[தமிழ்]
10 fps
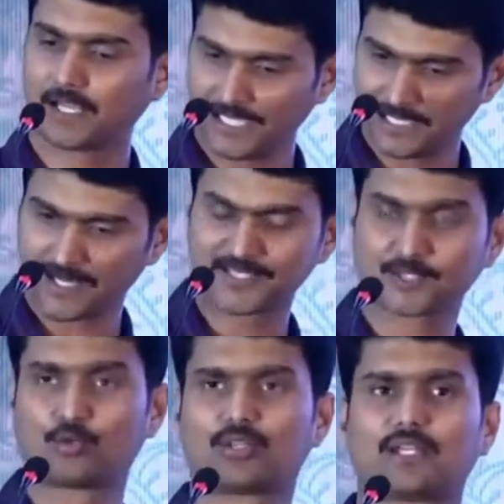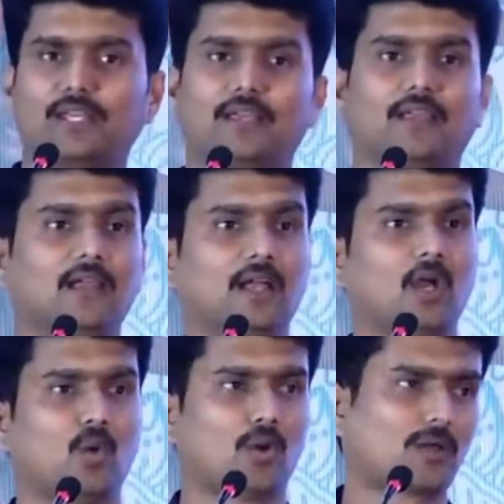கையில் காசு கொடுத்துட்டு
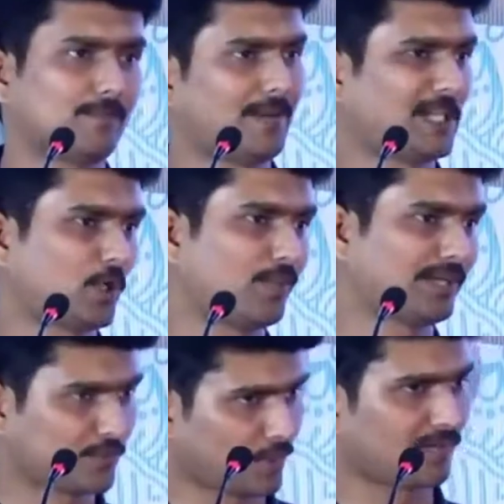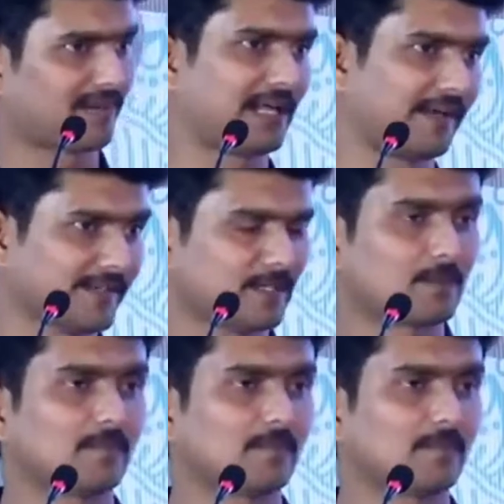உடம்பு பார்த்துக்கோப்பான்னு சொல்லிட்டு வராரு